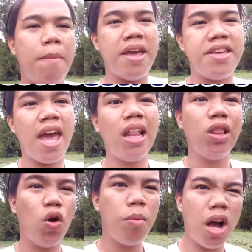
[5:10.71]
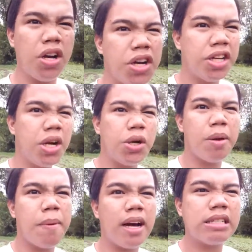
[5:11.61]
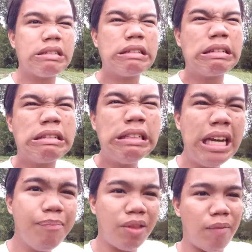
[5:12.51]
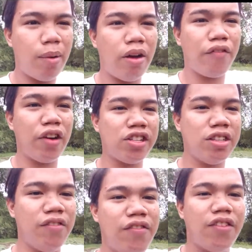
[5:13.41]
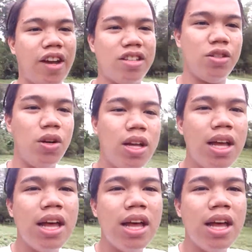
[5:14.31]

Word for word: May yellow, mga ganun-ganun. Napakasarap. Napaka-fresh na fresh. No?